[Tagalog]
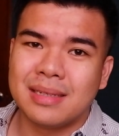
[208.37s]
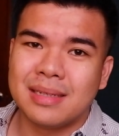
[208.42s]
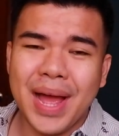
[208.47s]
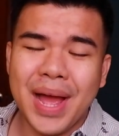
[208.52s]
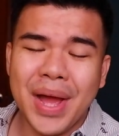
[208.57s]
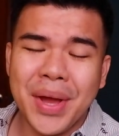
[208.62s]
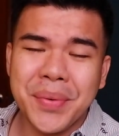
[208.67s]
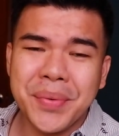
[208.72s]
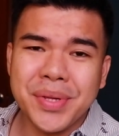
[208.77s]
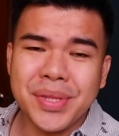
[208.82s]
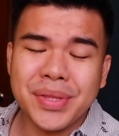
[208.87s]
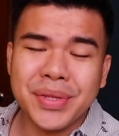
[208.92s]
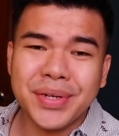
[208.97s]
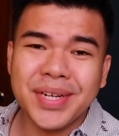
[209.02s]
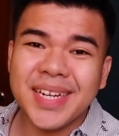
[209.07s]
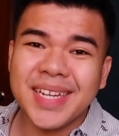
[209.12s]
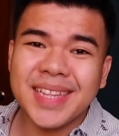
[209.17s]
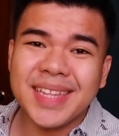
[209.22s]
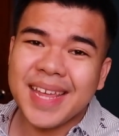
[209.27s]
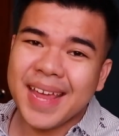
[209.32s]
How was
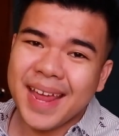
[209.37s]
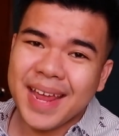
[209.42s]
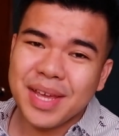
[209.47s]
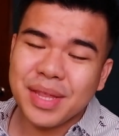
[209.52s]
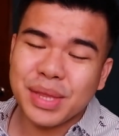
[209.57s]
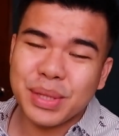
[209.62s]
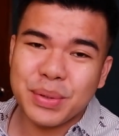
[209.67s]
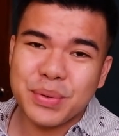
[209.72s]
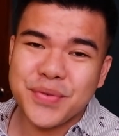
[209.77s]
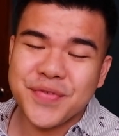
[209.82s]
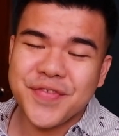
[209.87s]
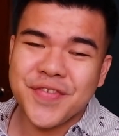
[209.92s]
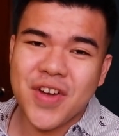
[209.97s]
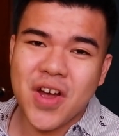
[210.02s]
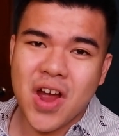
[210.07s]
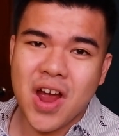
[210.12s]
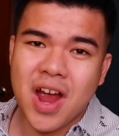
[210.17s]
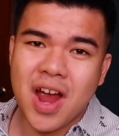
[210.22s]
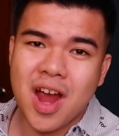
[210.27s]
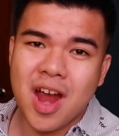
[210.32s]
your day so
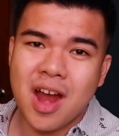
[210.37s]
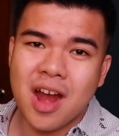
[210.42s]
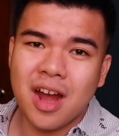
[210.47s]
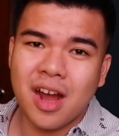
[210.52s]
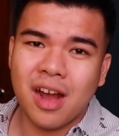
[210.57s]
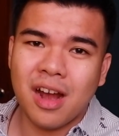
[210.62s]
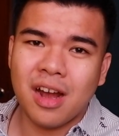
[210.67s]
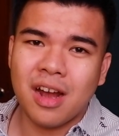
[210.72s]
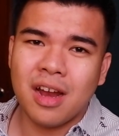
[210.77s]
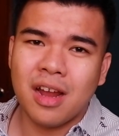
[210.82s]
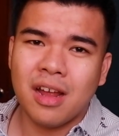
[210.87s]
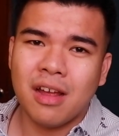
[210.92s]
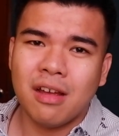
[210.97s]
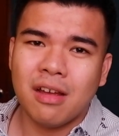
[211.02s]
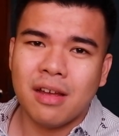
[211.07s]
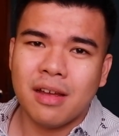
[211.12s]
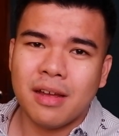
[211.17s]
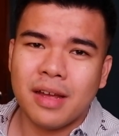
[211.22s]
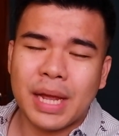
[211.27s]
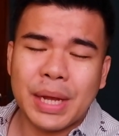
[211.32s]
far?
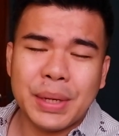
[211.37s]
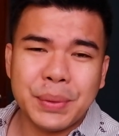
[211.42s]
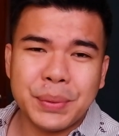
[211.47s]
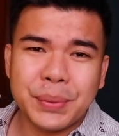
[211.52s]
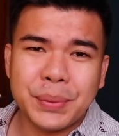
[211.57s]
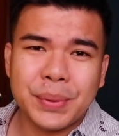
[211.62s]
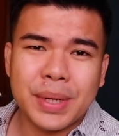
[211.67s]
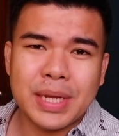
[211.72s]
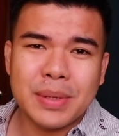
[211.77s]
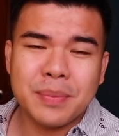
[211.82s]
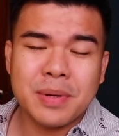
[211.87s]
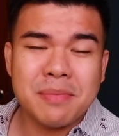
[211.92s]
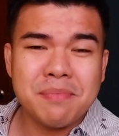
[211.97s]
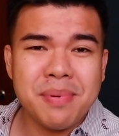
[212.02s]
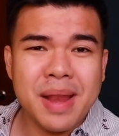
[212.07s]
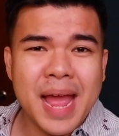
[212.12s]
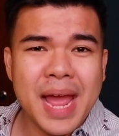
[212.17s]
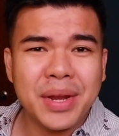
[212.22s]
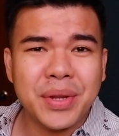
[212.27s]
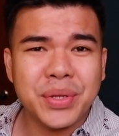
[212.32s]
Ano, ano bang
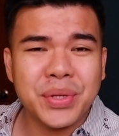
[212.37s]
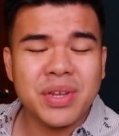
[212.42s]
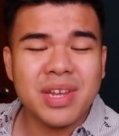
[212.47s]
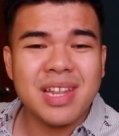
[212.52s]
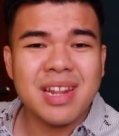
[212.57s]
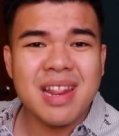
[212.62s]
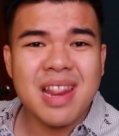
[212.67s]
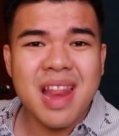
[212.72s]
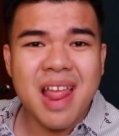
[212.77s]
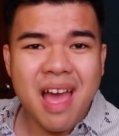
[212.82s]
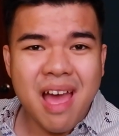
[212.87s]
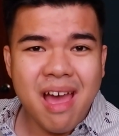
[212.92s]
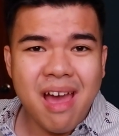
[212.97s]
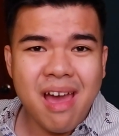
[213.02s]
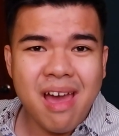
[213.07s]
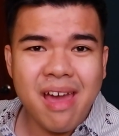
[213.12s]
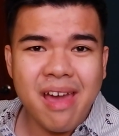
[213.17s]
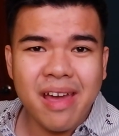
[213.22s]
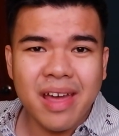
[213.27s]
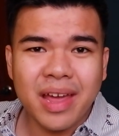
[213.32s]
plano niyo in
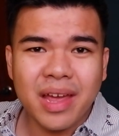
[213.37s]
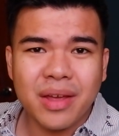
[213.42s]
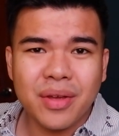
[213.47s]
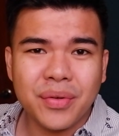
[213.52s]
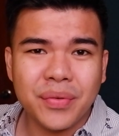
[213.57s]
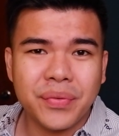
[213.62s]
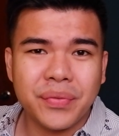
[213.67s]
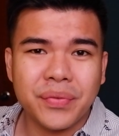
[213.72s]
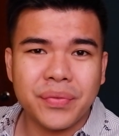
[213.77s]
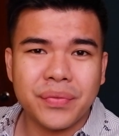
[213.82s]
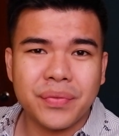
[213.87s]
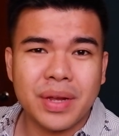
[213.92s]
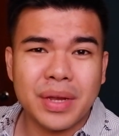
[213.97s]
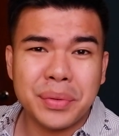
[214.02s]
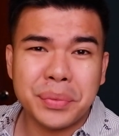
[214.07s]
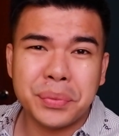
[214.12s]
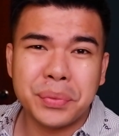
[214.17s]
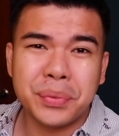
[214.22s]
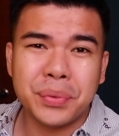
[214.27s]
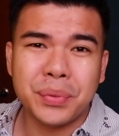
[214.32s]
life?
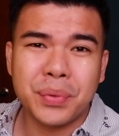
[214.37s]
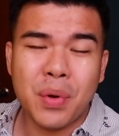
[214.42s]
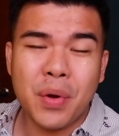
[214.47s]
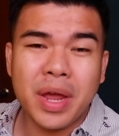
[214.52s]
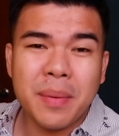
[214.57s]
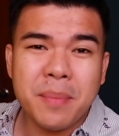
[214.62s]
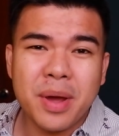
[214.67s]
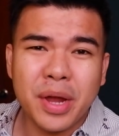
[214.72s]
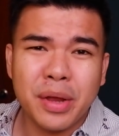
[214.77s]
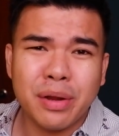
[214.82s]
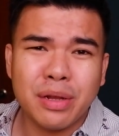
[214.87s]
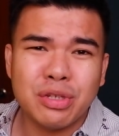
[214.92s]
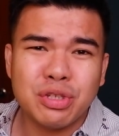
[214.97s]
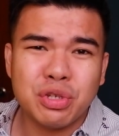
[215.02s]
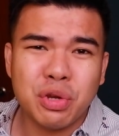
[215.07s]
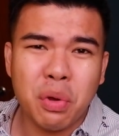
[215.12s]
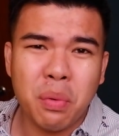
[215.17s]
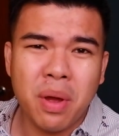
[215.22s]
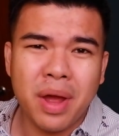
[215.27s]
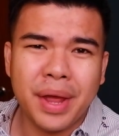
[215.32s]
Ano, okay ba kayo ng
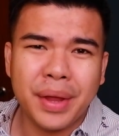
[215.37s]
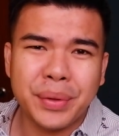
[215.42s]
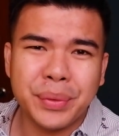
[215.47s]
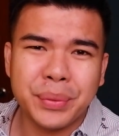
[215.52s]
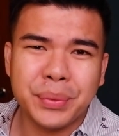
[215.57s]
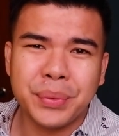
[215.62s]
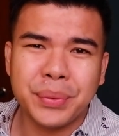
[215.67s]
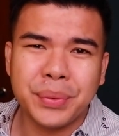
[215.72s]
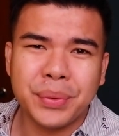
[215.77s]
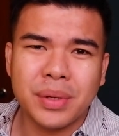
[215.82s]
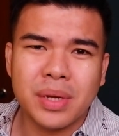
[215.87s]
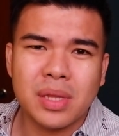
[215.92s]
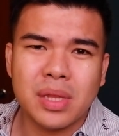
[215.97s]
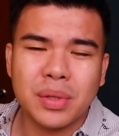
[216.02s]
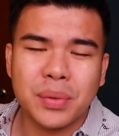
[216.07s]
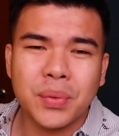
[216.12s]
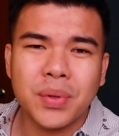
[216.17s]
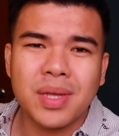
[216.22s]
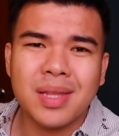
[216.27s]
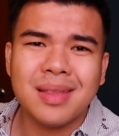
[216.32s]
jowa nyo?
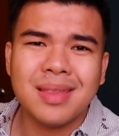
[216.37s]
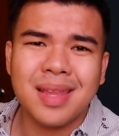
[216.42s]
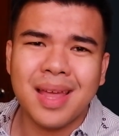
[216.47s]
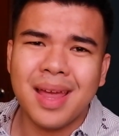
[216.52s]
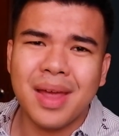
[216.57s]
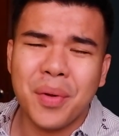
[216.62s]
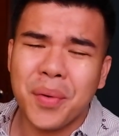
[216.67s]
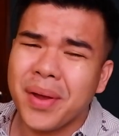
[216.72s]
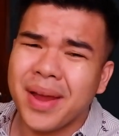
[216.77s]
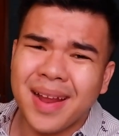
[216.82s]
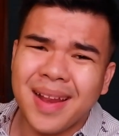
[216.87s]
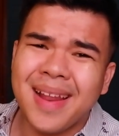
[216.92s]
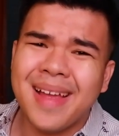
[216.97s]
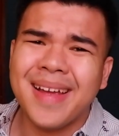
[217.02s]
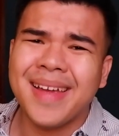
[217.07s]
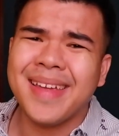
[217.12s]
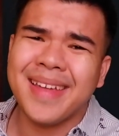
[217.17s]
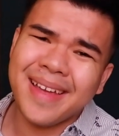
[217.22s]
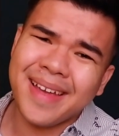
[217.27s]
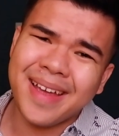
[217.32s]
Kasi kung hindi, okay
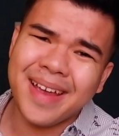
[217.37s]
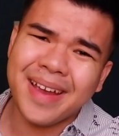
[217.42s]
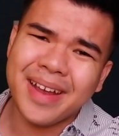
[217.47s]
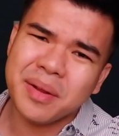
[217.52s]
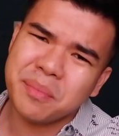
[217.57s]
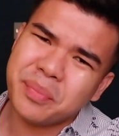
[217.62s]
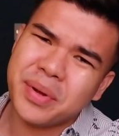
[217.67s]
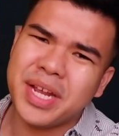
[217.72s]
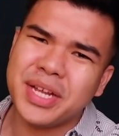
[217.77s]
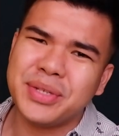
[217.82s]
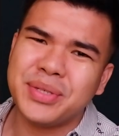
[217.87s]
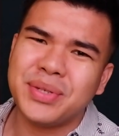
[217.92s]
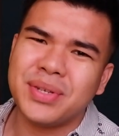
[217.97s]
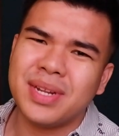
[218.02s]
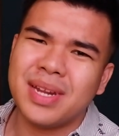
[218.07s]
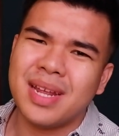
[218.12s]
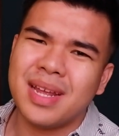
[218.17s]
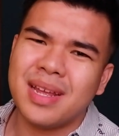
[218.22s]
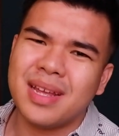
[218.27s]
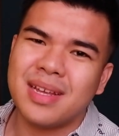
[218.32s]
lang yan. Break
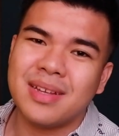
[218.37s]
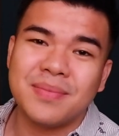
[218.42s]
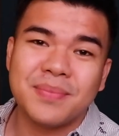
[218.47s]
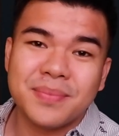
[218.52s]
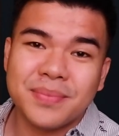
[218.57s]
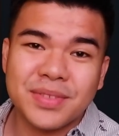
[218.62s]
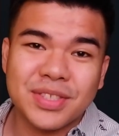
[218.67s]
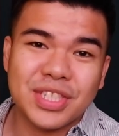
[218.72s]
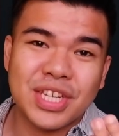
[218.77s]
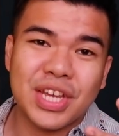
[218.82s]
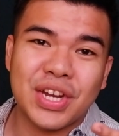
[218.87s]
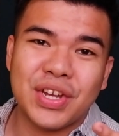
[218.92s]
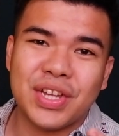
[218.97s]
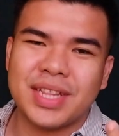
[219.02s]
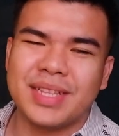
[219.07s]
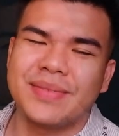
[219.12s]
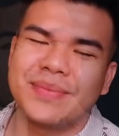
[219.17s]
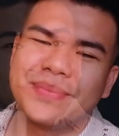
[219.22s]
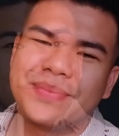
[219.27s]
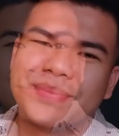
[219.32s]
nyo na.
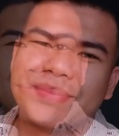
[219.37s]
Charot.